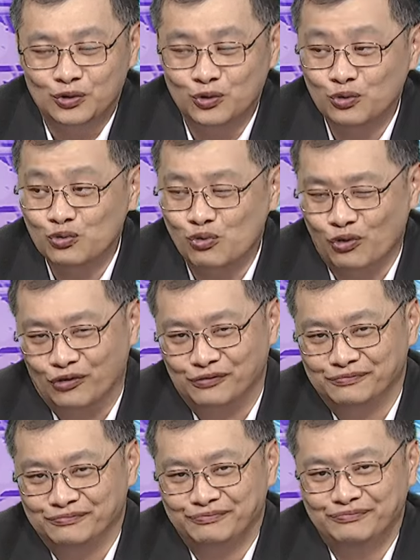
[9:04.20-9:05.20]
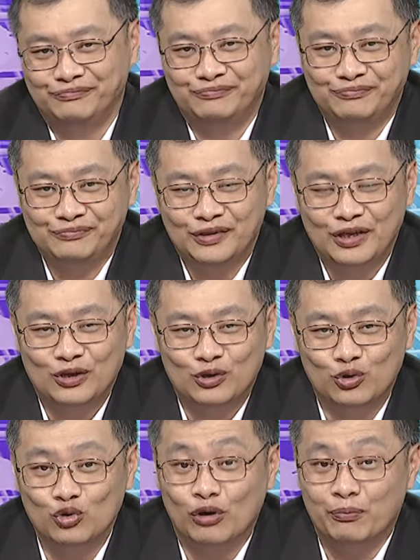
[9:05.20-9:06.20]
如果
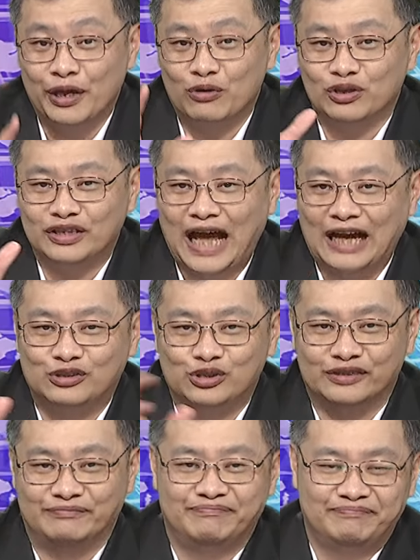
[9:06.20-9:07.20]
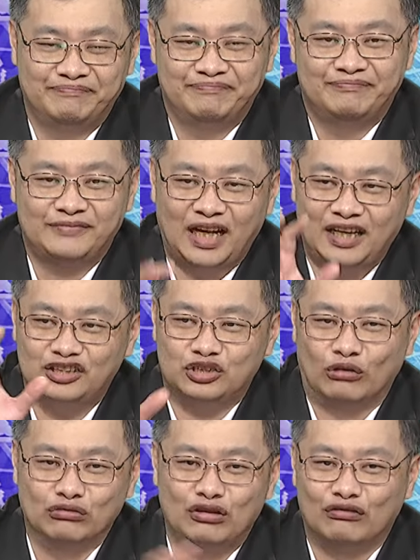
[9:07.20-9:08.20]
如果美国大选，他的
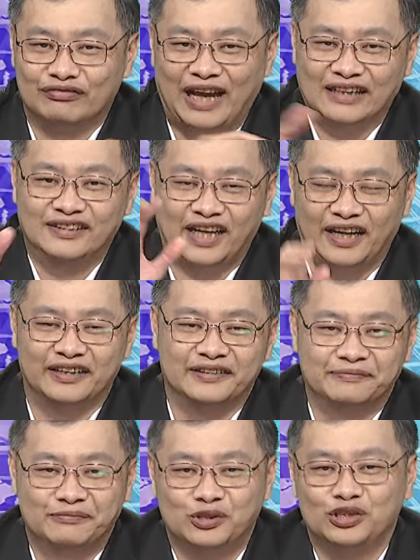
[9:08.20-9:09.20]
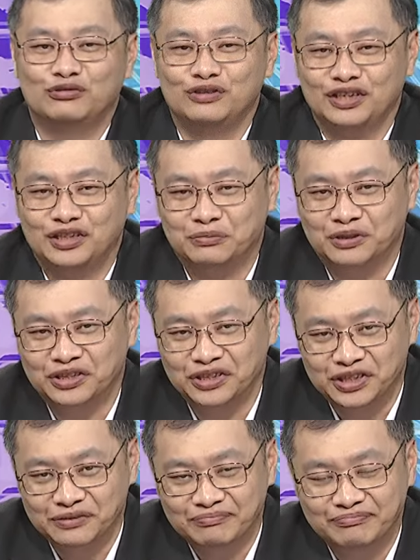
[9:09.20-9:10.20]
总统难产了，会出现什么
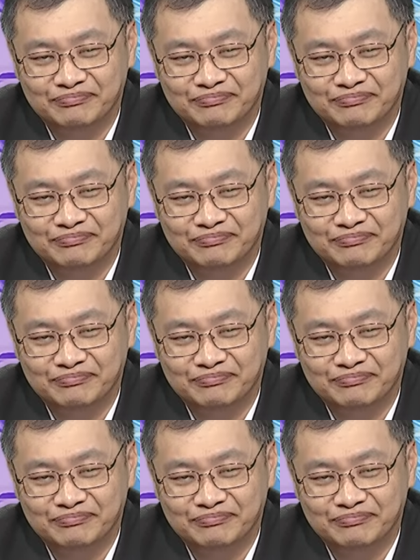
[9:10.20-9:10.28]
事情？